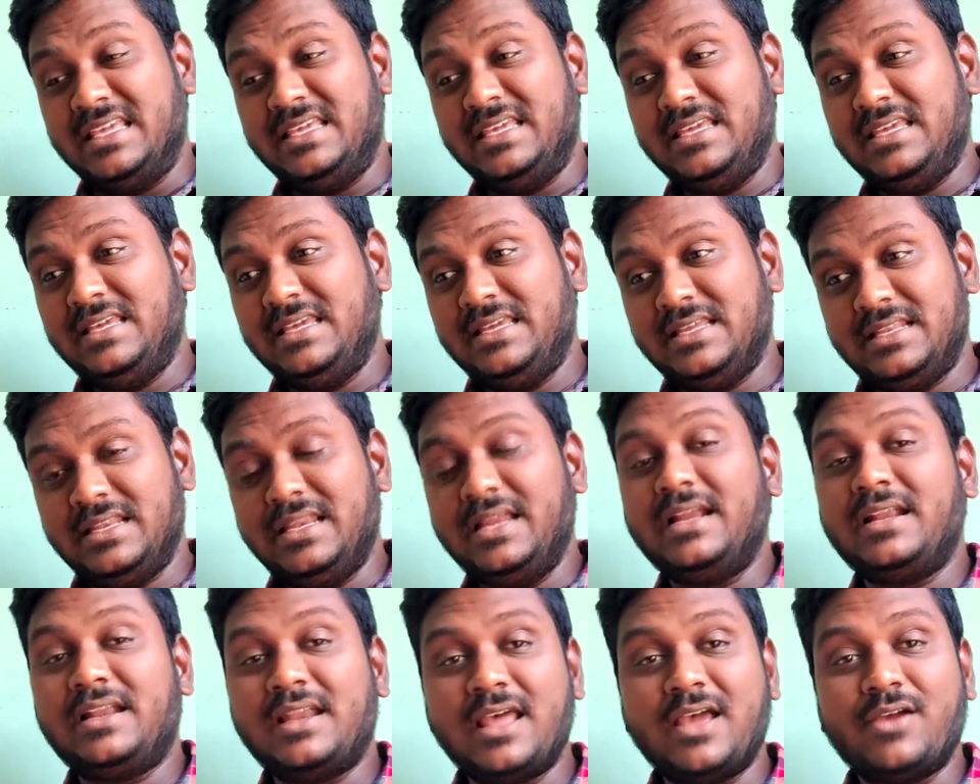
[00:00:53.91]
ఈ
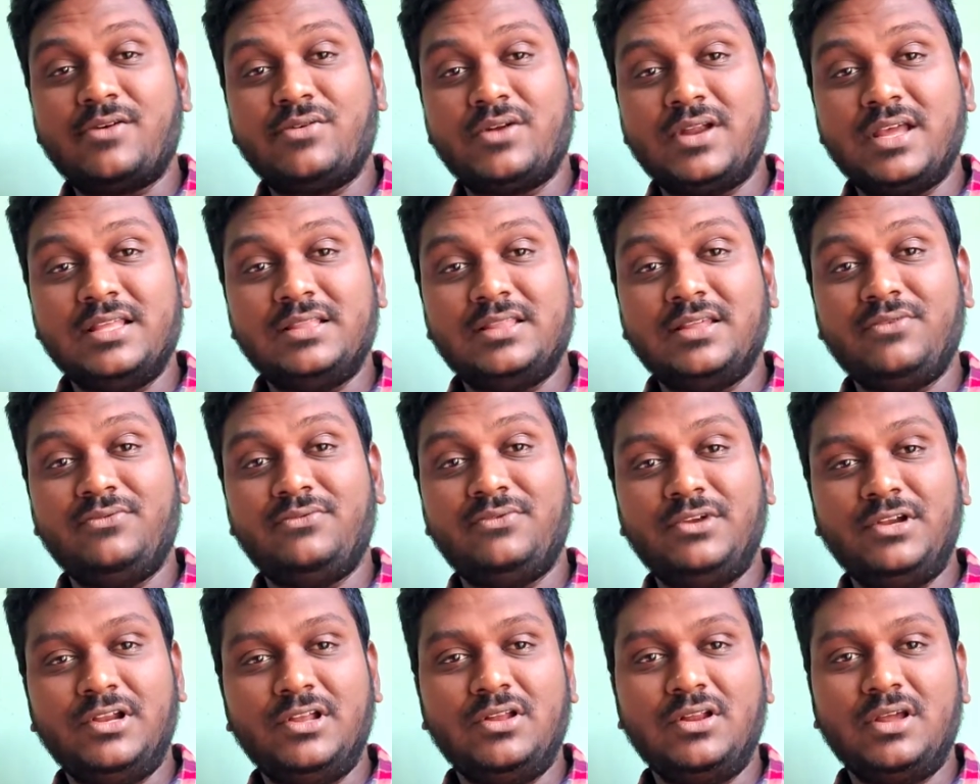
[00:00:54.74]
లేట్ లేకుండా అయితే
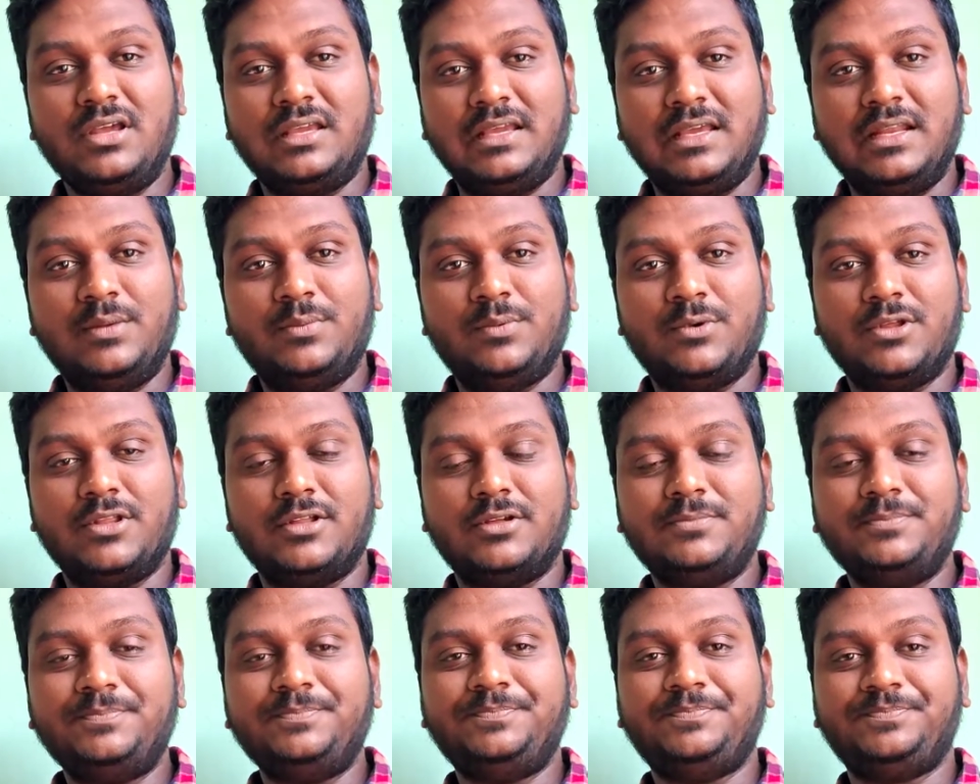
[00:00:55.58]
వీడియోలోకి
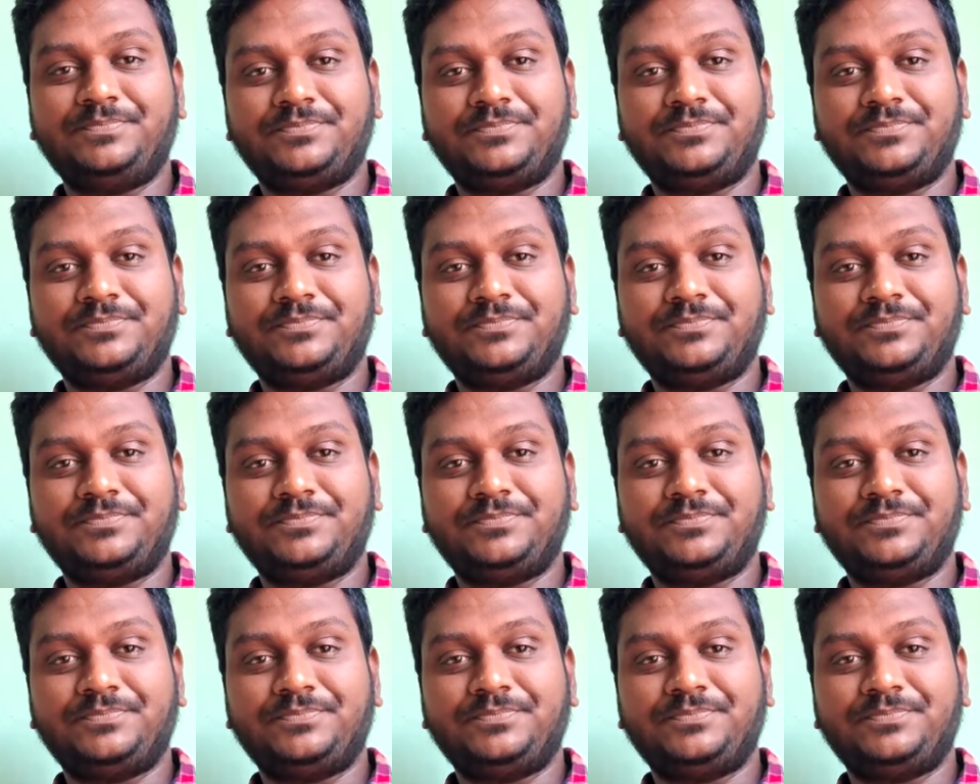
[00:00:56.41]
వెళ్ళిపోదాం